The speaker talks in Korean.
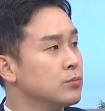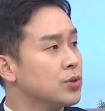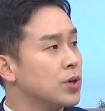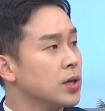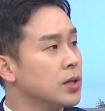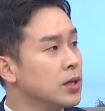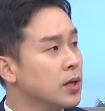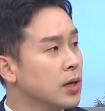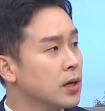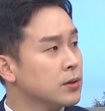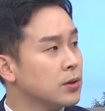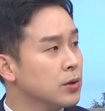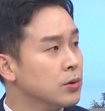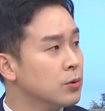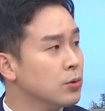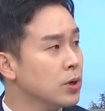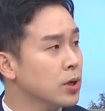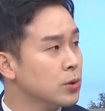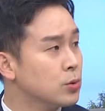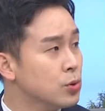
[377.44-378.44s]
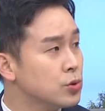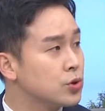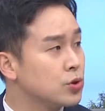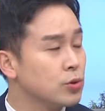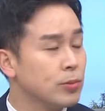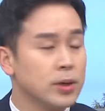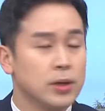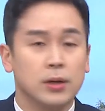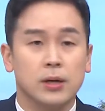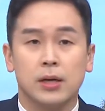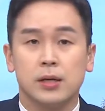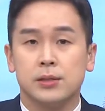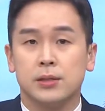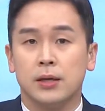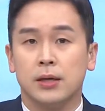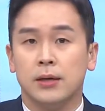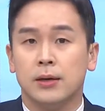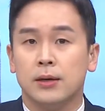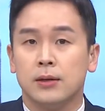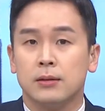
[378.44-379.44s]
북한을 향한 경고의 돌직구
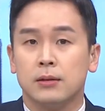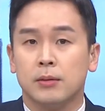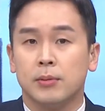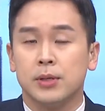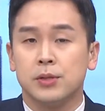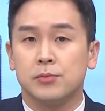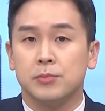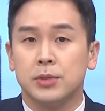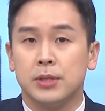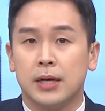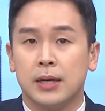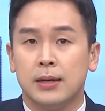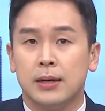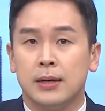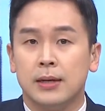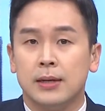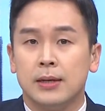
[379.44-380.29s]
발언까지 들어봤습니다.